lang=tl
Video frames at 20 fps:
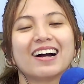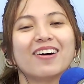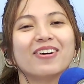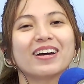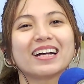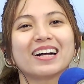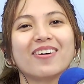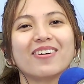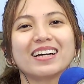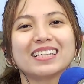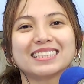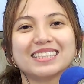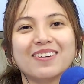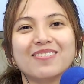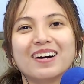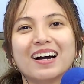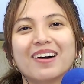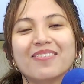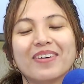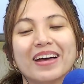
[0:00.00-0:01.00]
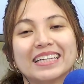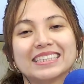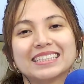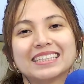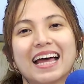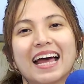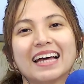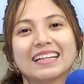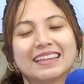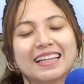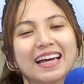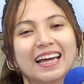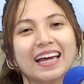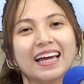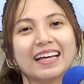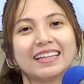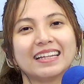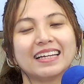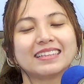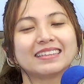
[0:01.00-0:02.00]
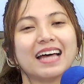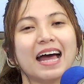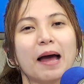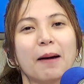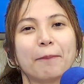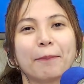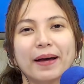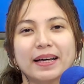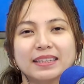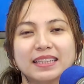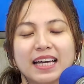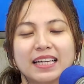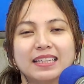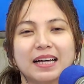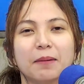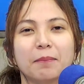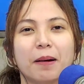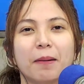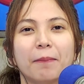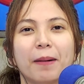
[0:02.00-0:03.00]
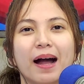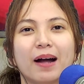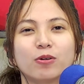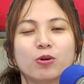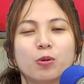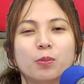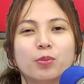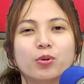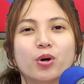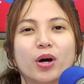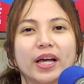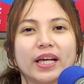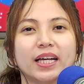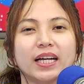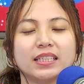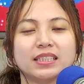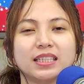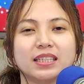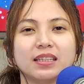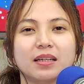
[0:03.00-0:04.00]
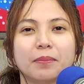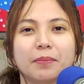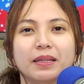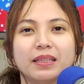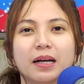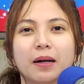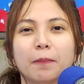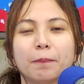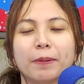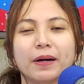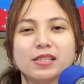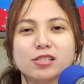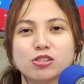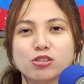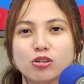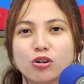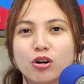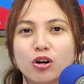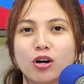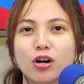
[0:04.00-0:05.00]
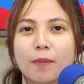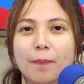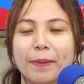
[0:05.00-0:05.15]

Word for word: Kaway-kaway sa mga best natin na dapat eh nagbabagong buhay kasi 'di ba nagpasko,